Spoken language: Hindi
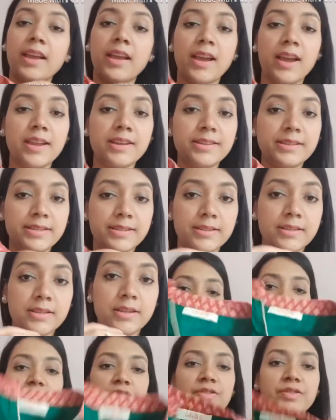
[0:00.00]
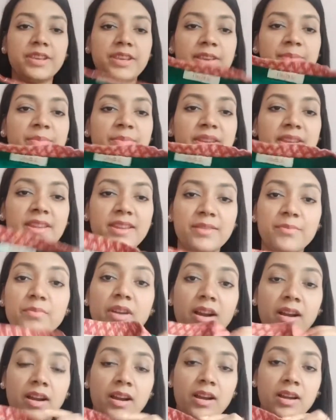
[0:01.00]
एंड सो uh, ये मेरी
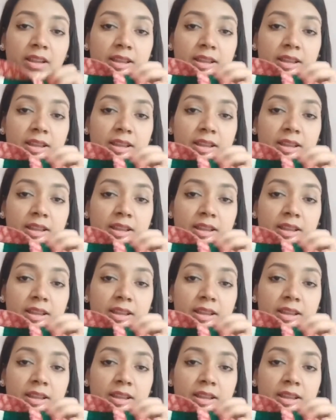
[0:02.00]
uh,